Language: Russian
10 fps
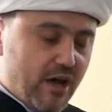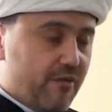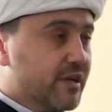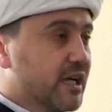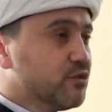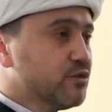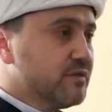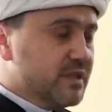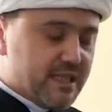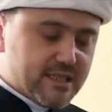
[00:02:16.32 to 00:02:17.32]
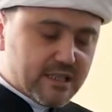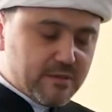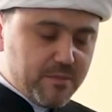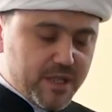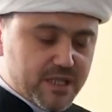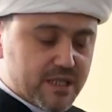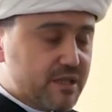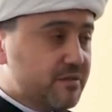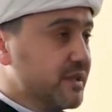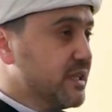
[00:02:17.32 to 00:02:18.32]
В году 12
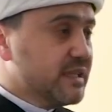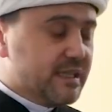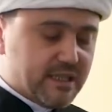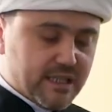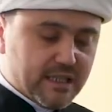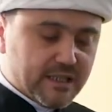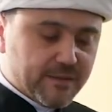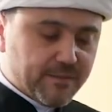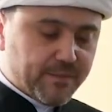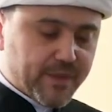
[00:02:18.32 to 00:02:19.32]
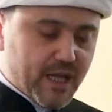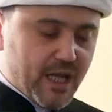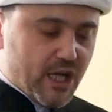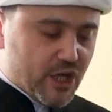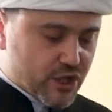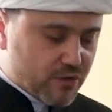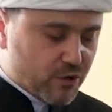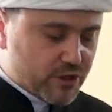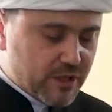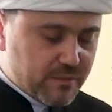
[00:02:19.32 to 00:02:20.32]
месяцев и так далее.
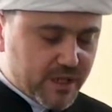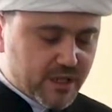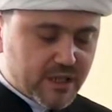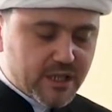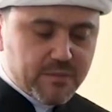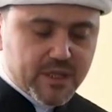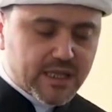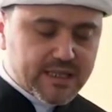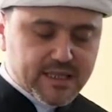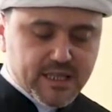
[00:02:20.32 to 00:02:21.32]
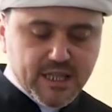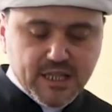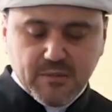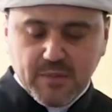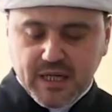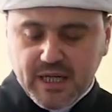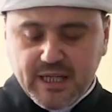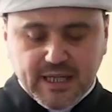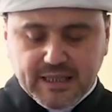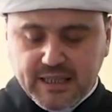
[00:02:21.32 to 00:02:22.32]
Животный мир и мир растений,
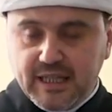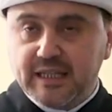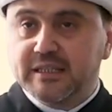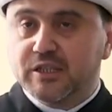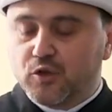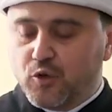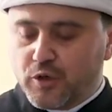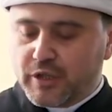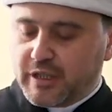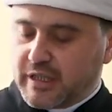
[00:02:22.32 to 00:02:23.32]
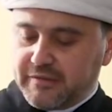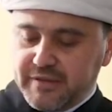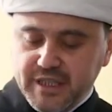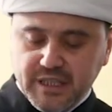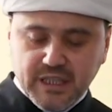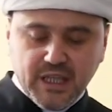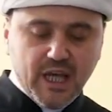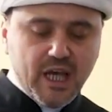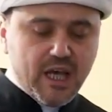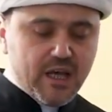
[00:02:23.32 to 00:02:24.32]
моря и океаны, горы и
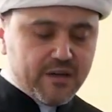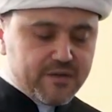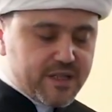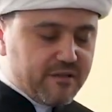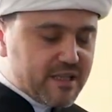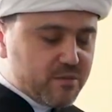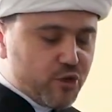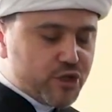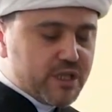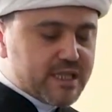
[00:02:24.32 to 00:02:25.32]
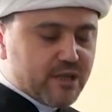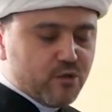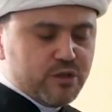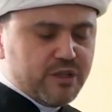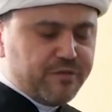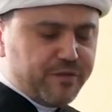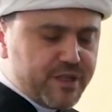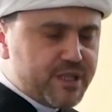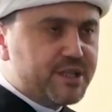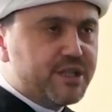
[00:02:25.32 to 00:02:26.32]
равнины – всевозможные законы
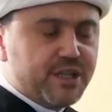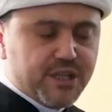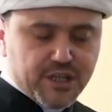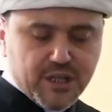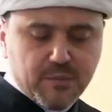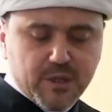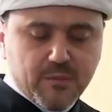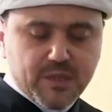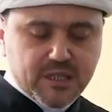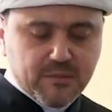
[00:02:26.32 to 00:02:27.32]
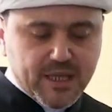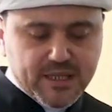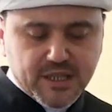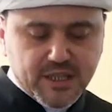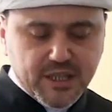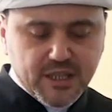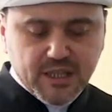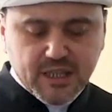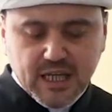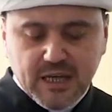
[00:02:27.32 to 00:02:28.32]
физики и химии, математики
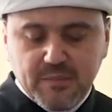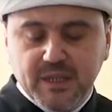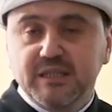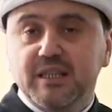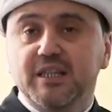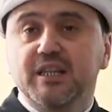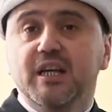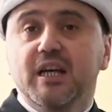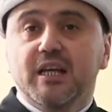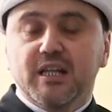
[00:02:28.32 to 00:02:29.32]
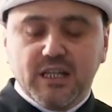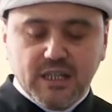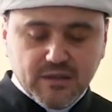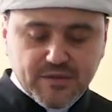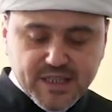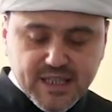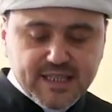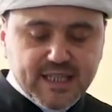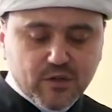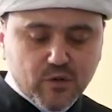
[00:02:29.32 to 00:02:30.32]
и геометрии и все
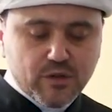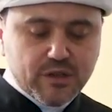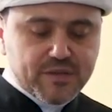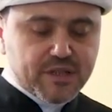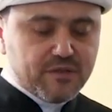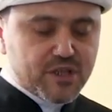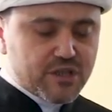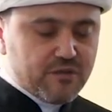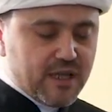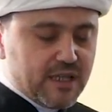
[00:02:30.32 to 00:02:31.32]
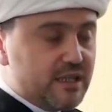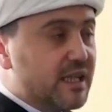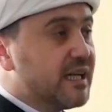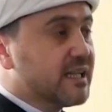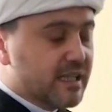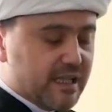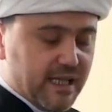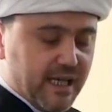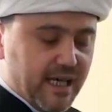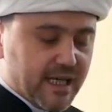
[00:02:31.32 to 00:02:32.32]
законы Всевышнего Аллаха,
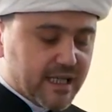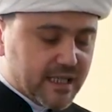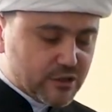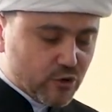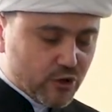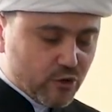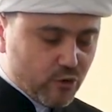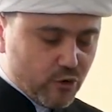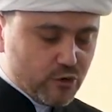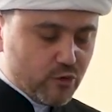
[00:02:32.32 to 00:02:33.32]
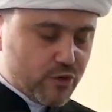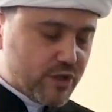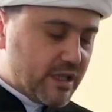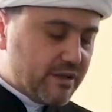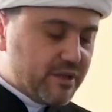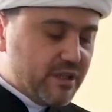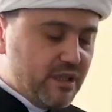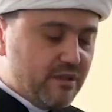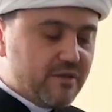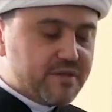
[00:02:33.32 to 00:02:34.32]
которые Он
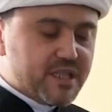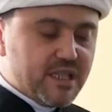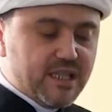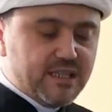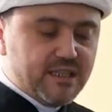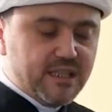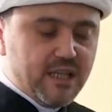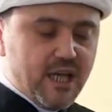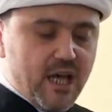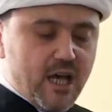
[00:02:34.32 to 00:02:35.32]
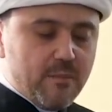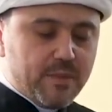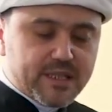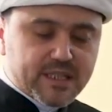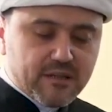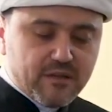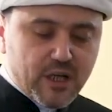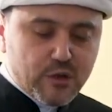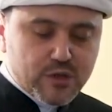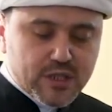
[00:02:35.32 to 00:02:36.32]
установил во Вселенной,
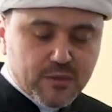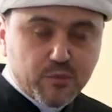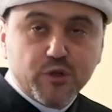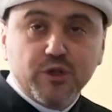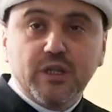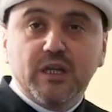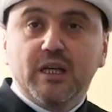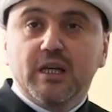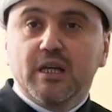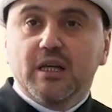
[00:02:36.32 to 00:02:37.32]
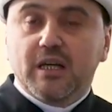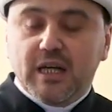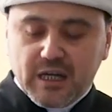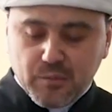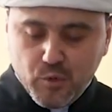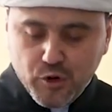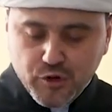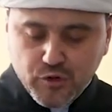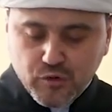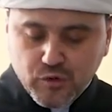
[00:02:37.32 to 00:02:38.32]
представляют собой
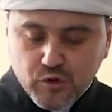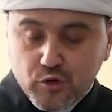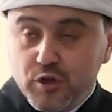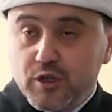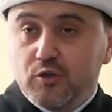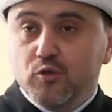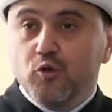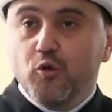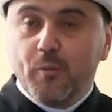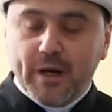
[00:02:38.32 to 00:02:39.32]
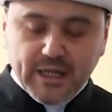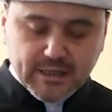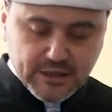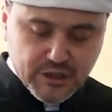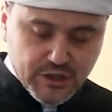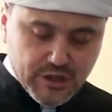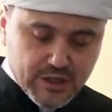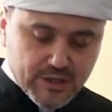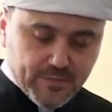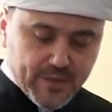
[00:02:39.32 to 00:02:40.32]
гармонию и
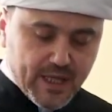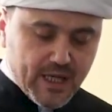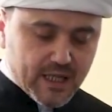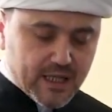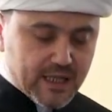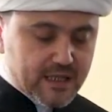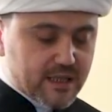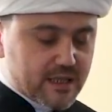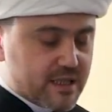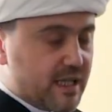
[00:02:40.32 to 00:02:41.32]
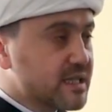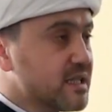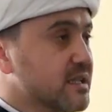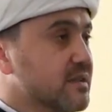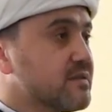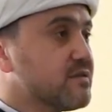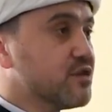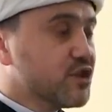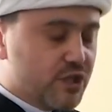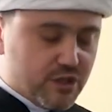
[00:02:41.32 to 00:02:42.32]
упорядочность. как сказано в
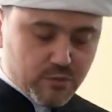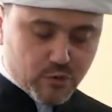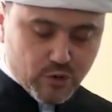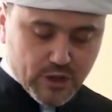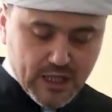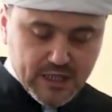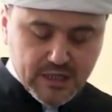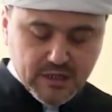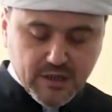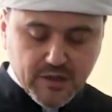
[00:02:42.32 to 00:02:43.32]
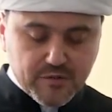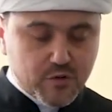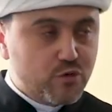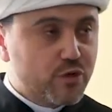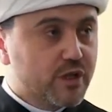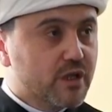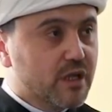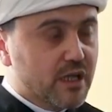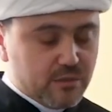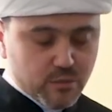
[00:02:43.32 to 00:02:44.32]
Священном Коране в суре
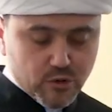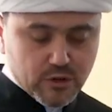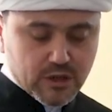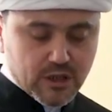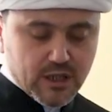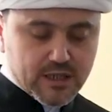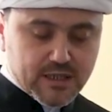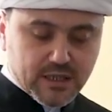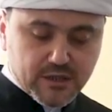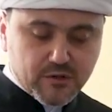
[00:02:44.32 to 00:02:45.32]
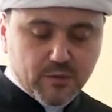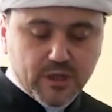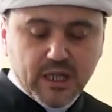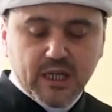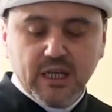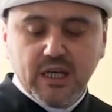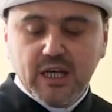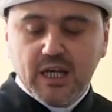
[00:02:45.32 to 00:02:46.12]
Аль-Мульк, «Стаизу билля,